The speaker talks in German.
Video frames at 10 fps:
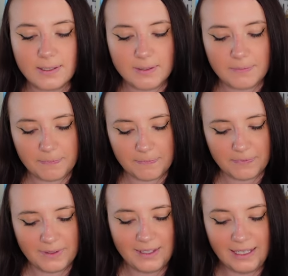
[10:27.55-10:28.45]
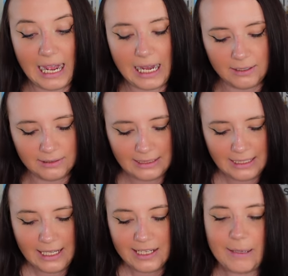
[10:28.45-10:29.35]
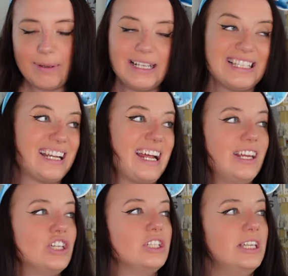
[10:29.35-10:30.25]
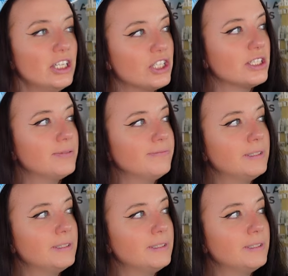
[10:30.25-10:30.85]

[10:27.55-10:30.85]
Ähm, ja, ich habe ja gesagt, eigentlich nicht.